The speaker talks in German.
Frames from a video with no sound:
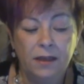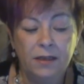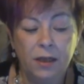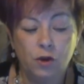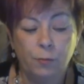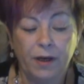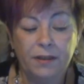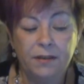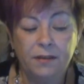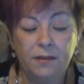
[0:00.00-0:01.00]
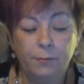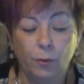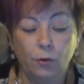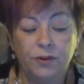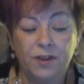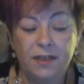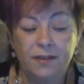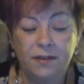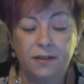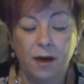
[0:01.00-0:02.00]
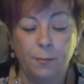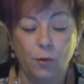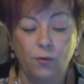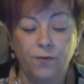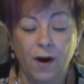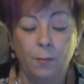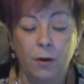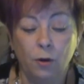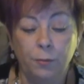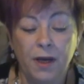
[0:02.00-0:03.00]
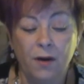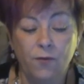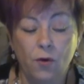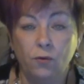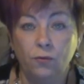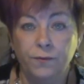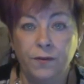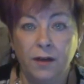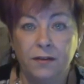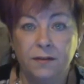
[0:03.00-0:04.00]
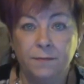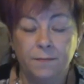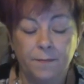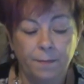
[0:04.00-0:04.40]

den entsprechenden Protest der Pro-Pharma-Lobby hervorgerufen hat.